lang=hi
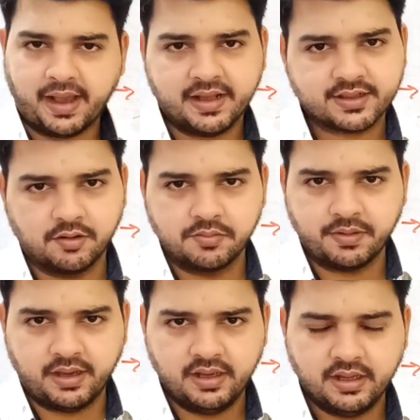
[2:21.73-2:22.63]
आया समझ
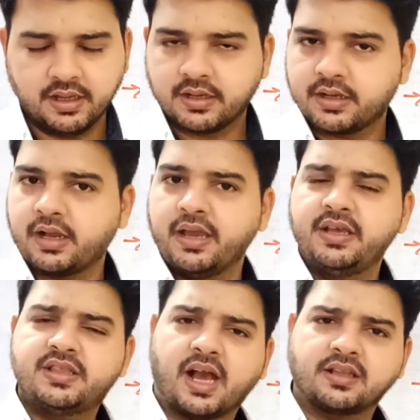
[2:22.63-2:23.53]
में
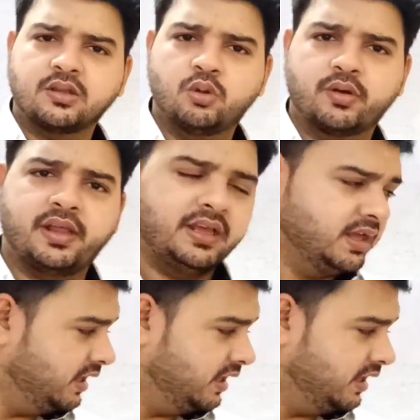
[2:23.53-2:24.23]
कहीं ज्यादा दूर नहीं